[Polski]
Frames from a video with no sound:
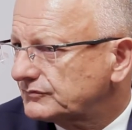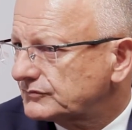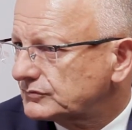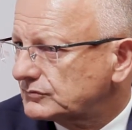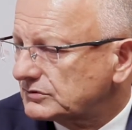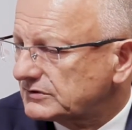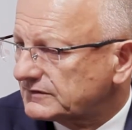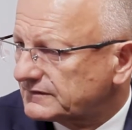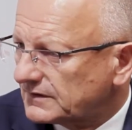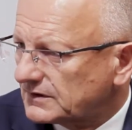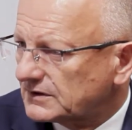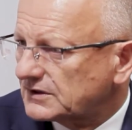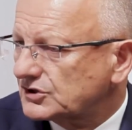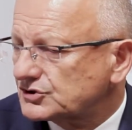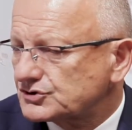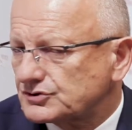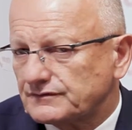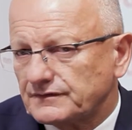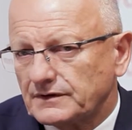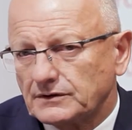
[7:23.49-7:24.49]
które
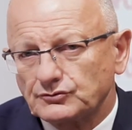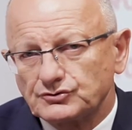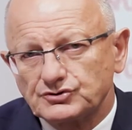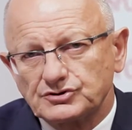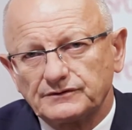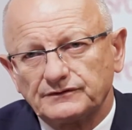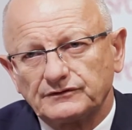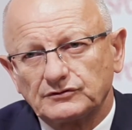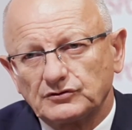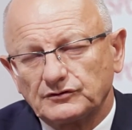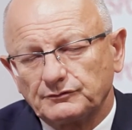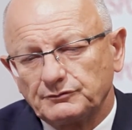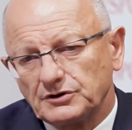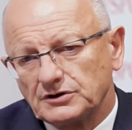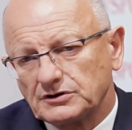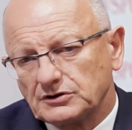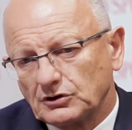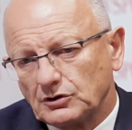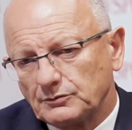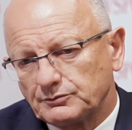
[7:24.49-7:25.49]
zaangażowały się w
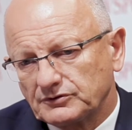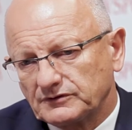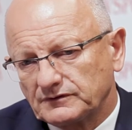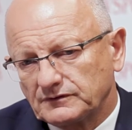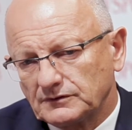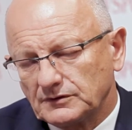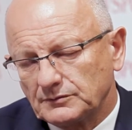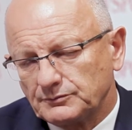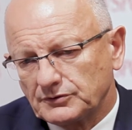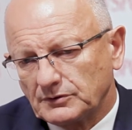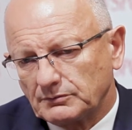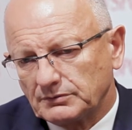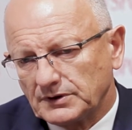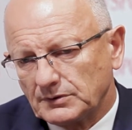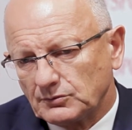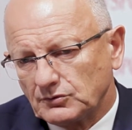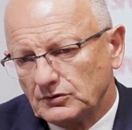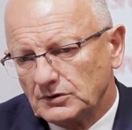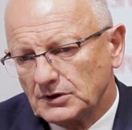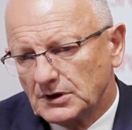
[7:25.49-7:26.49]
zrozumienie tego
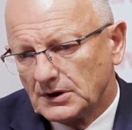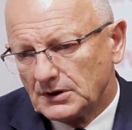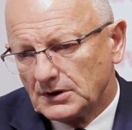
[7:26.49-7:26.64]
problemu,